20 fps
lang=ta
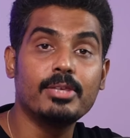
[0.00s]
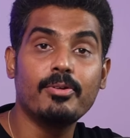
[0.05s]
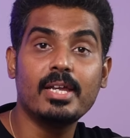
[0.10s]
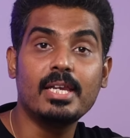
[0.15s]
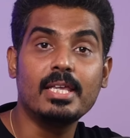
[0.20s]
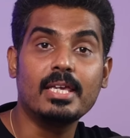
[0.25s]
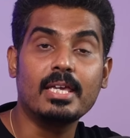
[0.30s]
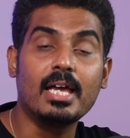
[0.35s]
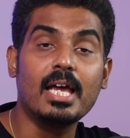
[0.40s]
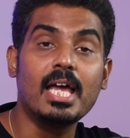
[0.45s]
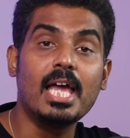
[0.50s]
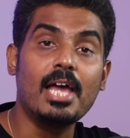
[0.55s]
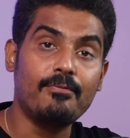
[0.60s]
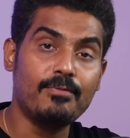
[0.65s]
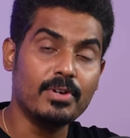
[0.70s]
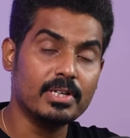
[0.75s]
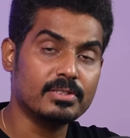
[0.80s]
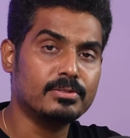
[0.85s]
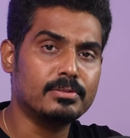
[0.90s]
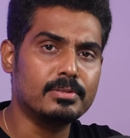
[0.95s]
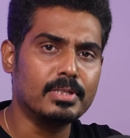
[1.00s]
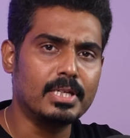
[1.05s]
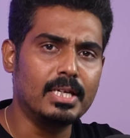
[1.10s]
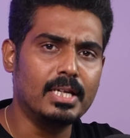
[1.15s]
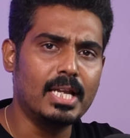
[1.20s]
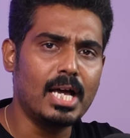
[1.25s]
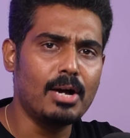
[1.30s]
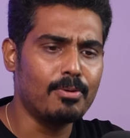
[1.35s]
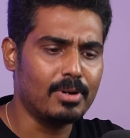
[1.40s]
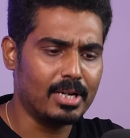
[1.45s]
அதுவே நீங்கள் எஃப்எக்ஸ்
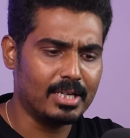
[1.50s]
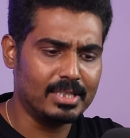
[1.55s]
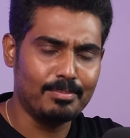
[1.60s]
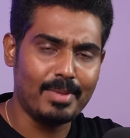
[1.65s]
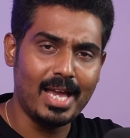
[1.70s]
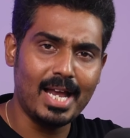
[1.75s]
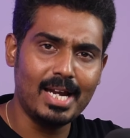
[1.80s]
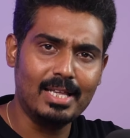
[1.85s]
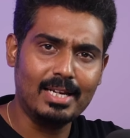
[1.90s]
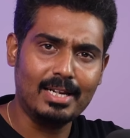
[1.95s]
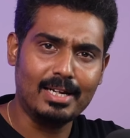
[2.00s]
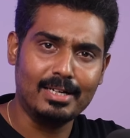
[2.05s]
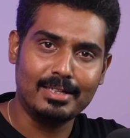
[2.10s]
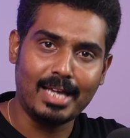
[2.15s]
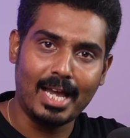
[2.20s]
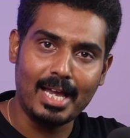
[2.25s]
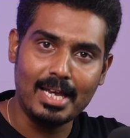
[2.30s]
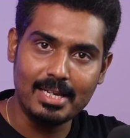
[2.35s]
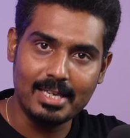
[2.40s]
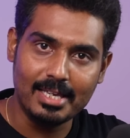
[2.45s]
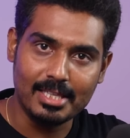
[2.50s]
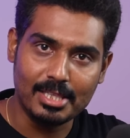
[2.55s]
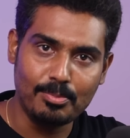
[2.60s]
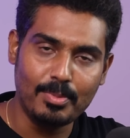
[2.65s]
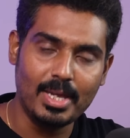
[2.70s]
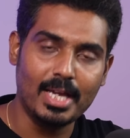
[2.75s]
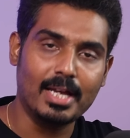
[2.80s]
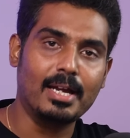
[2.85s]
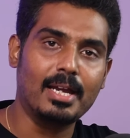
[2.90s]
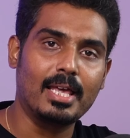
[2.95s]
த்ரீல உங்களுக்கு மேலே இருக்க டயல்
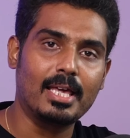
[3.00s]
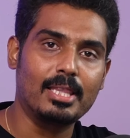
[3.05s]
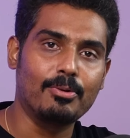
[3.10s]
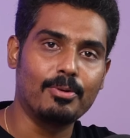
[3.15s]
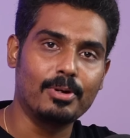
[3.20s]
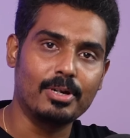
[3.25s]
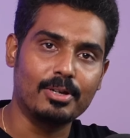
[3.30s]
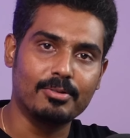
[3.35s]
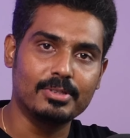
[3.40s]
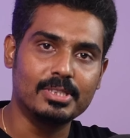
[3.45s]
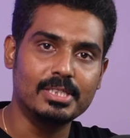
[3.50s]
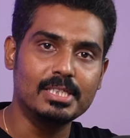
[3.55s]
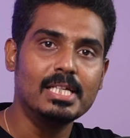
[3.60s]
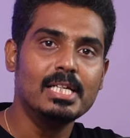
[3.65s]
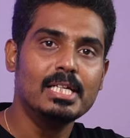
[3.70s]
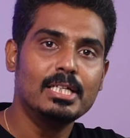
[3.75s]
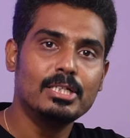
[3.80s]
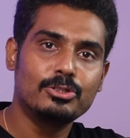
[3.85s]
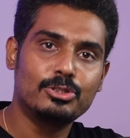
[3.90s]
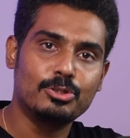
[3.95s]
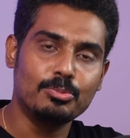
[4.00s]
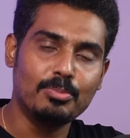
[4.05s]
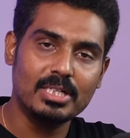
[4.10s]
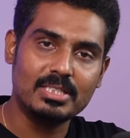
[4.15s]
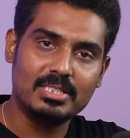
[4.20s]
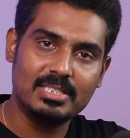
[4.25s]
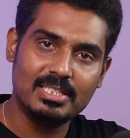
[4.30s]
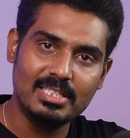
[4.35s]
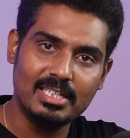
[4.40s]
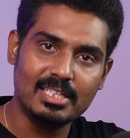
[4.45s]
எதுவுமே கிடையாது உங்களுக்கு வந்து
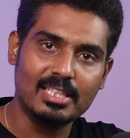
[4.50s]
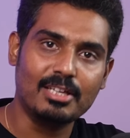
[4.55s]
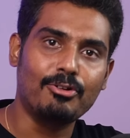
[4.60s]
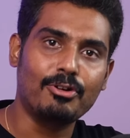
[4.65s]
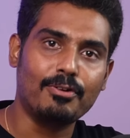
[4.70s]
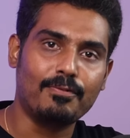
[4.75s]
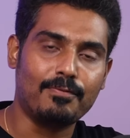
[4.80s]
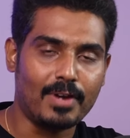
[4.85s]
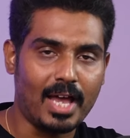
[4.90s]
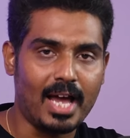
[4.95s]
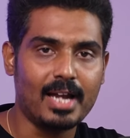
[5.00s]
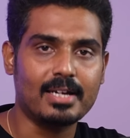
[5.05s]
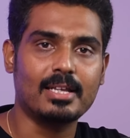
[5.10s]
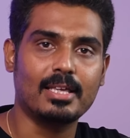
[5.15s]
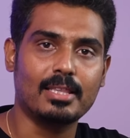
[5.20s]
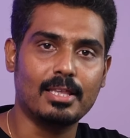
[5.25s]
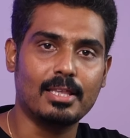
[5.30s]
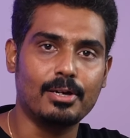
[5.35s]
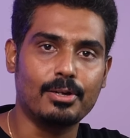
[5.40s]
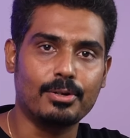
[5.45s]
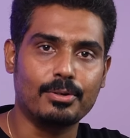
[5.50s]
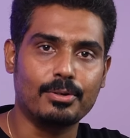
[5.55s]
சும்மா சின்னதாக ஒரு ஃப்ளாட்டாக தான்